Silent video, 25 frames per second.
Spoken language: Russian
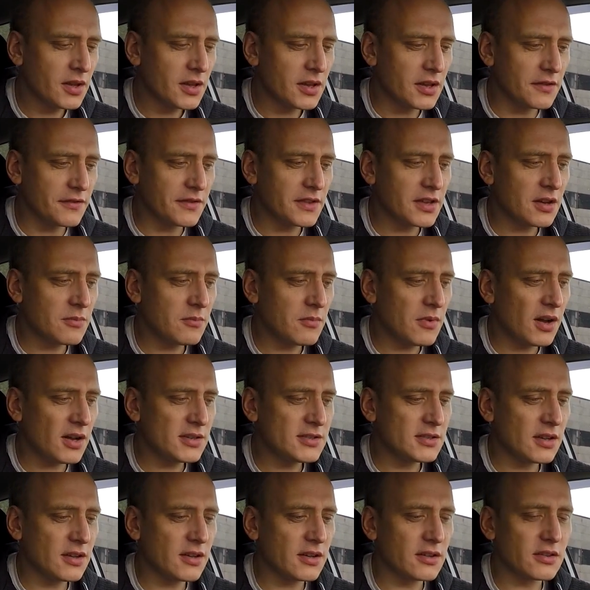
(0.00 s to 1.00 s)
И в тех
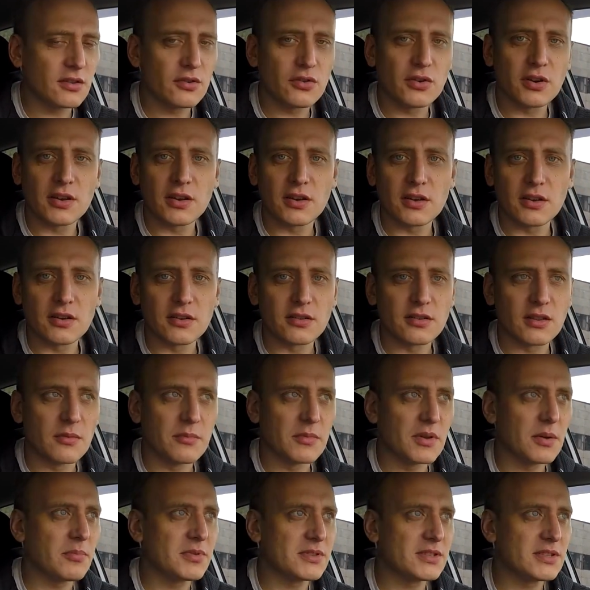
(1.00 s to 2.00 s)
магазах, которых там
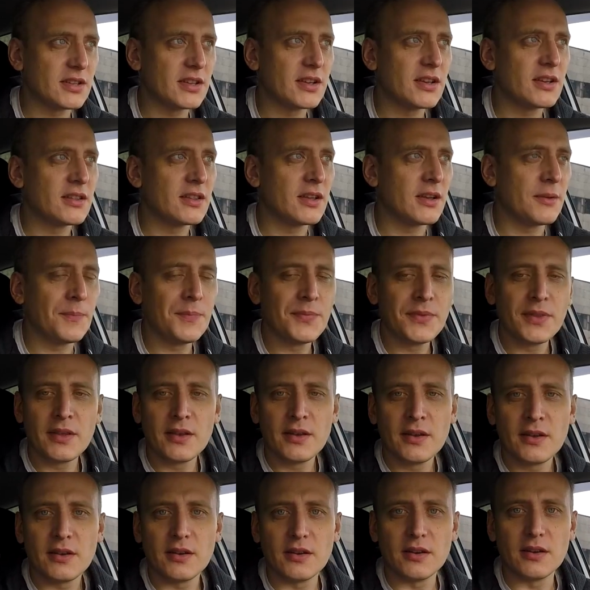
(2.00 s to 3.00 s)
я постоянно
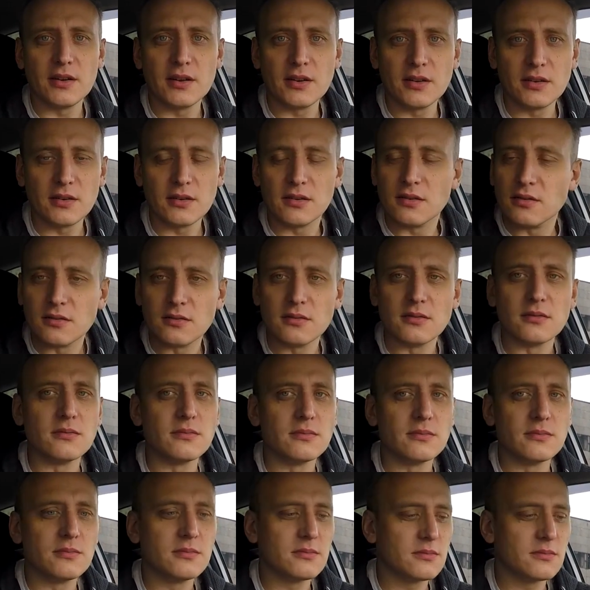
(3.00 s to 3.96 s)
э,